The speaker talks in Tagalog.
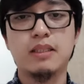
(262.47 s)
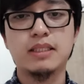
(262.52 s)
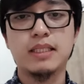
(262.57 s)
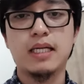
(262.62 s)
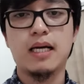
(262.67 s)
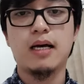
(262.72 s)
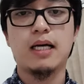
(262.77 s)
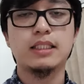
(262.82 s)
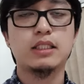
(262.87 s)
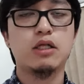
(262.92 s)

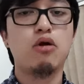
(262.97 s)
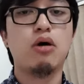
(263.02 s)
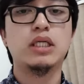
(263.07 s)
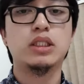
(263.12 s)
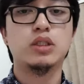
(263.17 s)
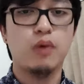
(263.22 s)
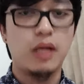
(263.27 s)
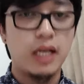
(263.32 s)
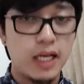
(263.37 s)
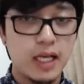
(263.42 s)
Basta as long
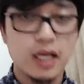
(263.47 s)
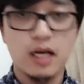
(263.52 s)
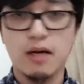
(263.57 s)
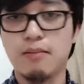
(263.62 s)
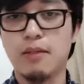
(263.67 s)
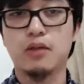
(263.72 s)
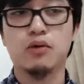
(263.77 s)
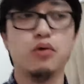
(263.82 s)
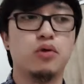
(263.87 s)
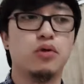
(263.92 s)
as willing
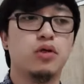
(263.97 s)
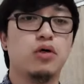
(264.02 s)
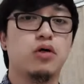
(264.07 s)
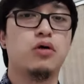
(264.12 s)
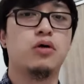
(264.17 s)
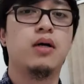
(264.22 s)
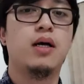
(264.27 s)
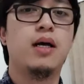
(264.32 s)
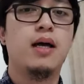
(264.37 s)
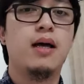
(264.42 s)
kang
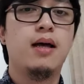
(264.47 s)
matuto,